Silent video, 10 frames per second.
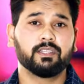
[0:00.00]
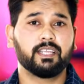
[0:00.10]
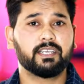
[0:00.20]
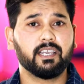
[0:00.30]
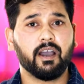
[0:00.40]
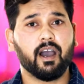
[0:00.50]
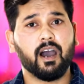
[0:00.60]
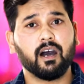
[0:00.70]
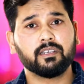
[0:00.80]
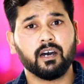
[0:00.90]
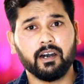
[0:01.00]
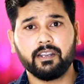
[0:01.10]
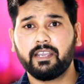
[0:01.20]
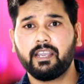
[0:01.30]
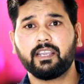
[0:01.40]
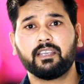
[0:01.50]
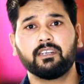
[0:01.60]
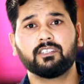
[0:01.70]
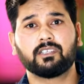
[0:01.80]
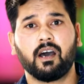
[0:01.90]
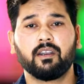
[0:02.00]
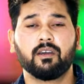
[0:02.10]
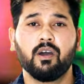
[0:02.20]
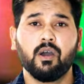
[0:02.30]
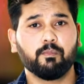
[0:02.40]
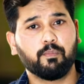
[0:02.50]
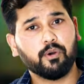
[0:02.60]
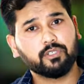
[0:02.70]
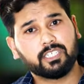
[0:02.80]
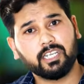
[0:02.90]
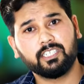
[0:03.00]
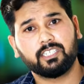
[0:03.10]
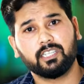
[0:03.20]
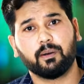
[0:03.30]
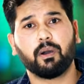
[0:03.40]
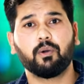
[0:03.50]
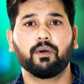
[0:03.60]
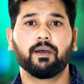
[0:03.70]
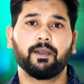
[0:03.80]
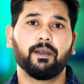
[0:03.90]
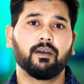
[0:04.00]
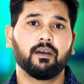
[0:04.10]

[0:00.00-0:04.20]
देखिए आज हर एक इंसान बोझ के नीचे दबा हुआ है